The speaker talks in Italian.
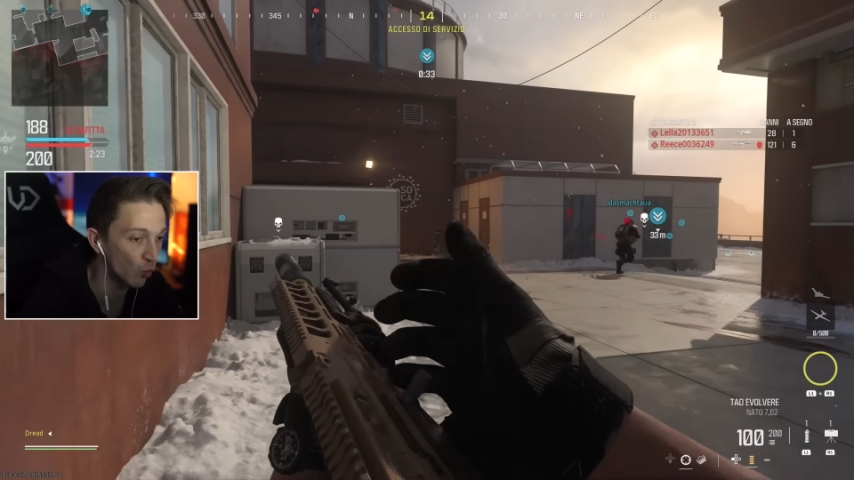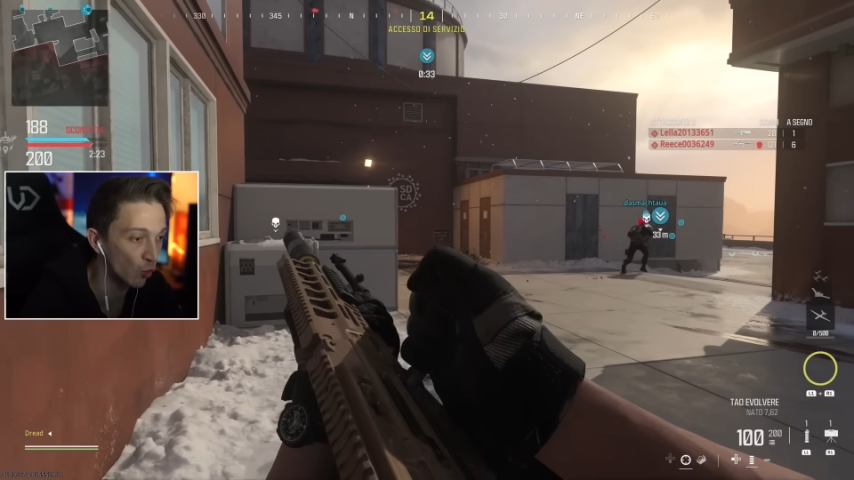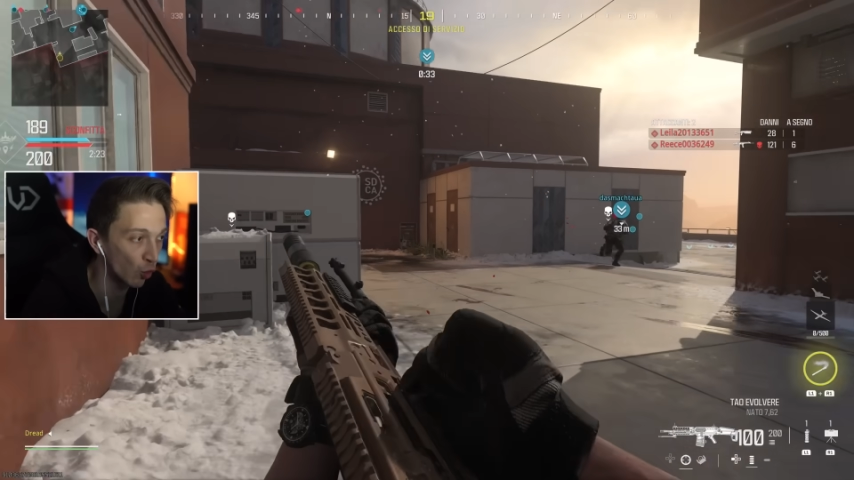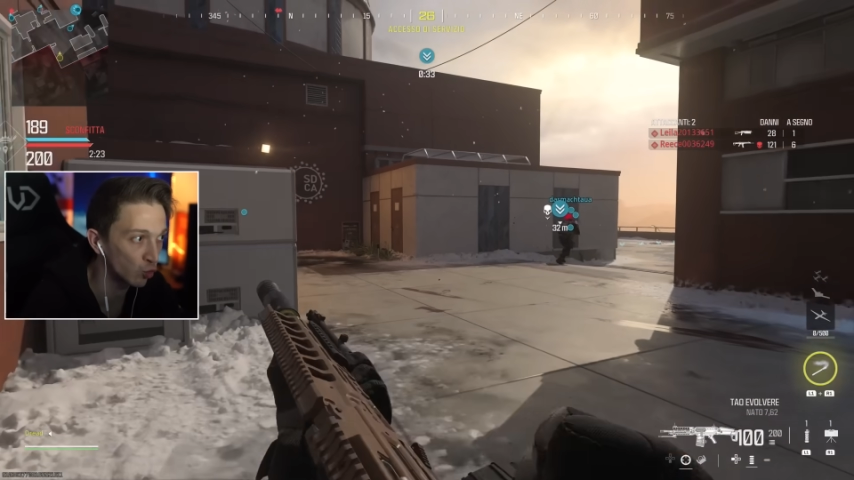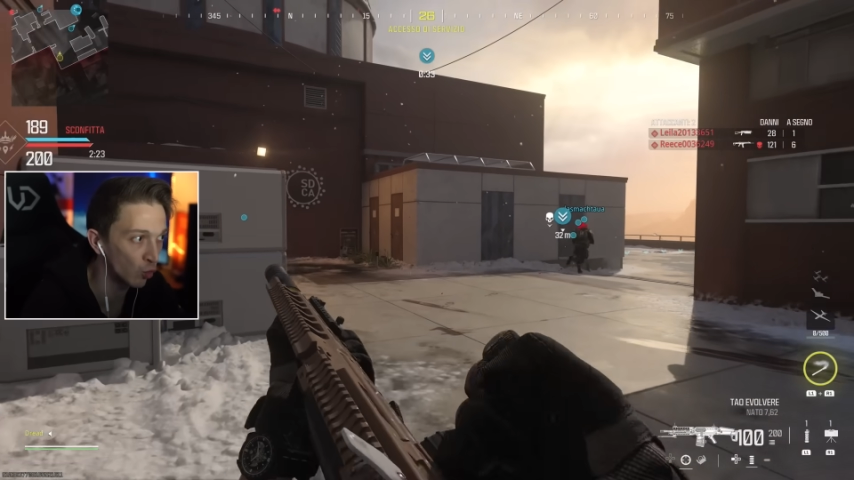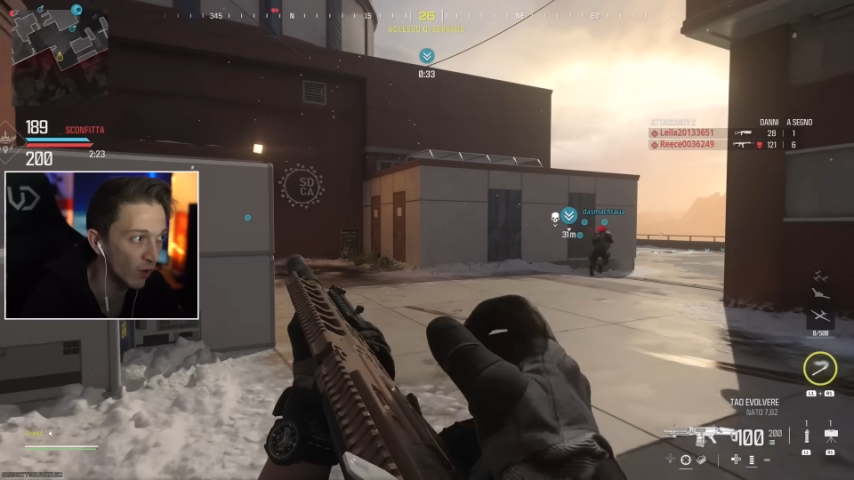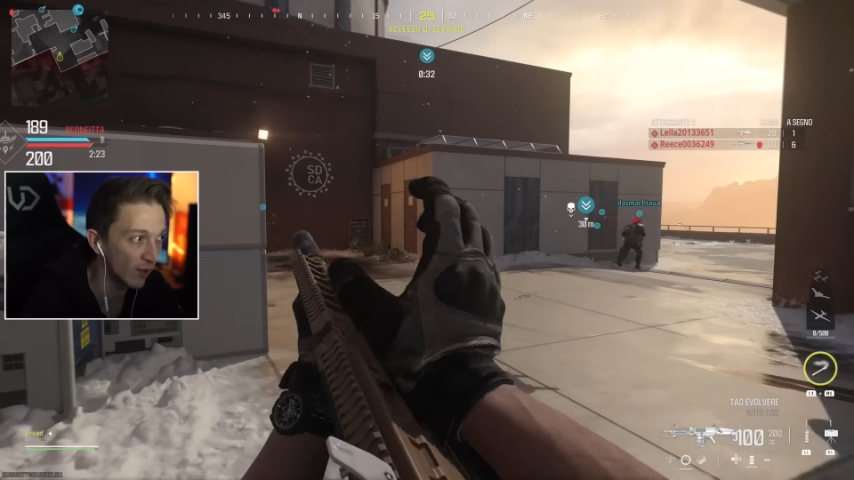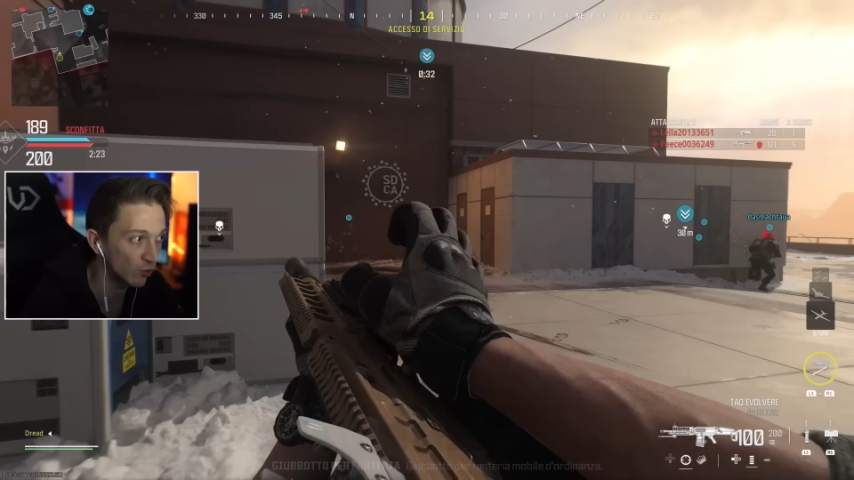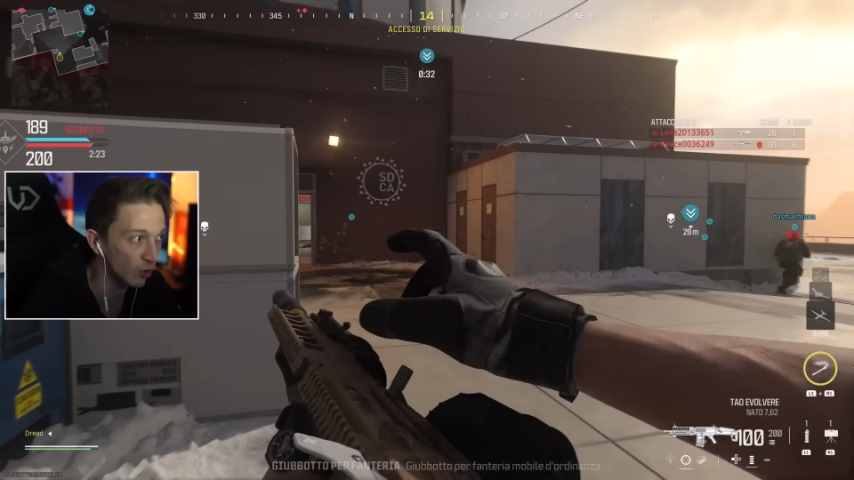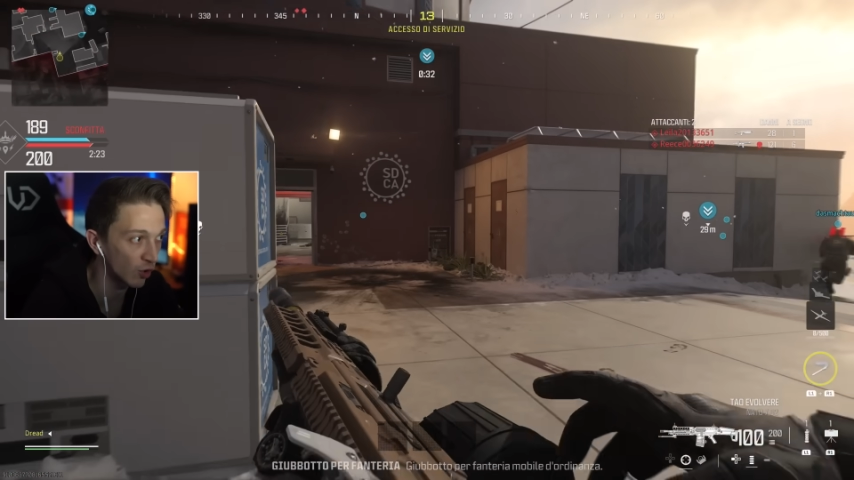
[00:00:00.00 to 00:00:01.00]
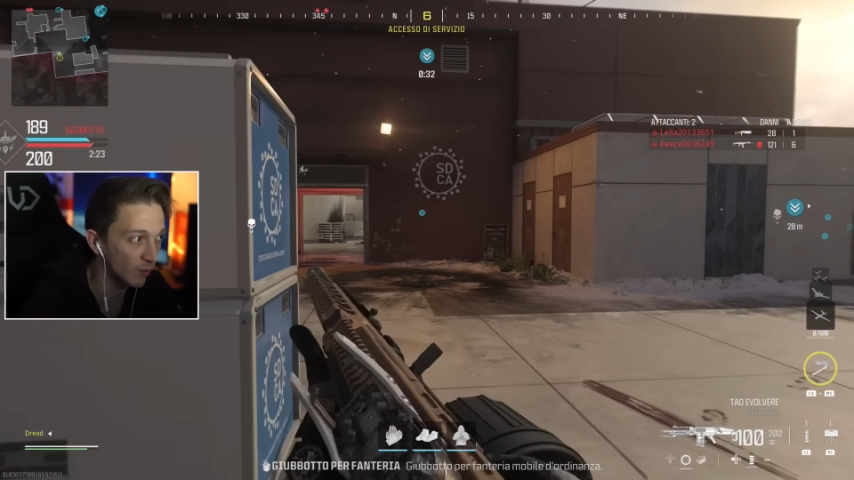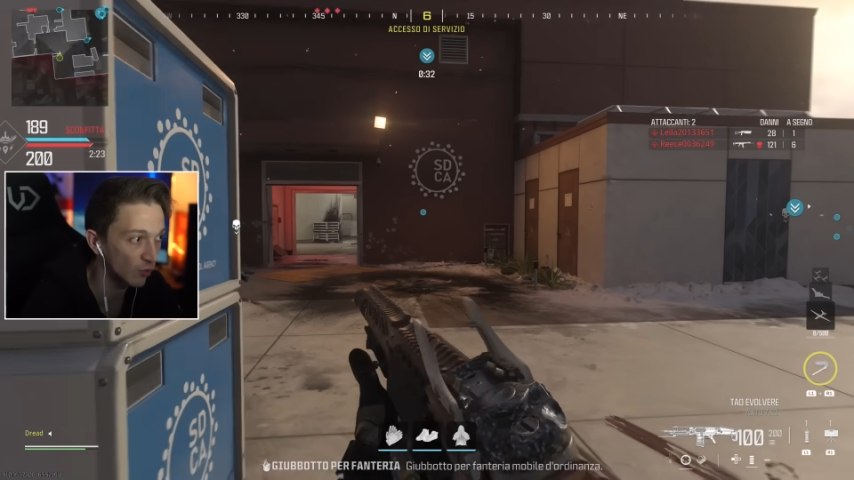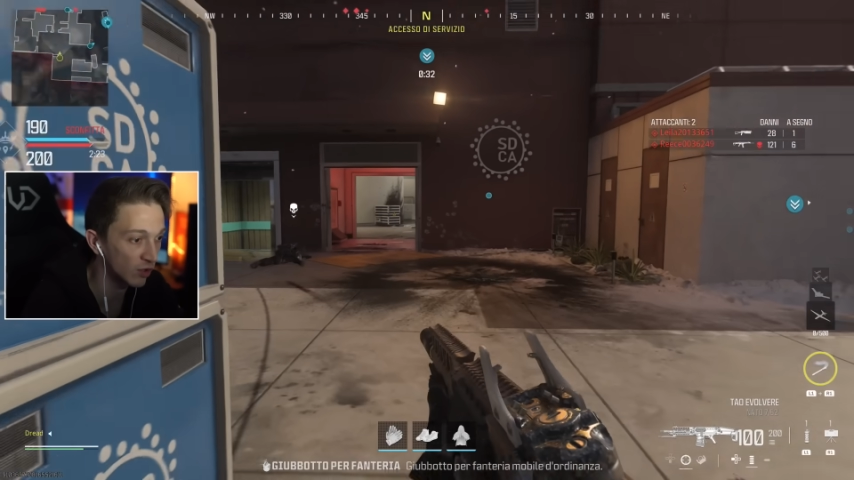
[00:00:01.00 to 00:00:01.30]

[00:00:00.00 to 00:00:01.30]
uno, due Non, troppo non,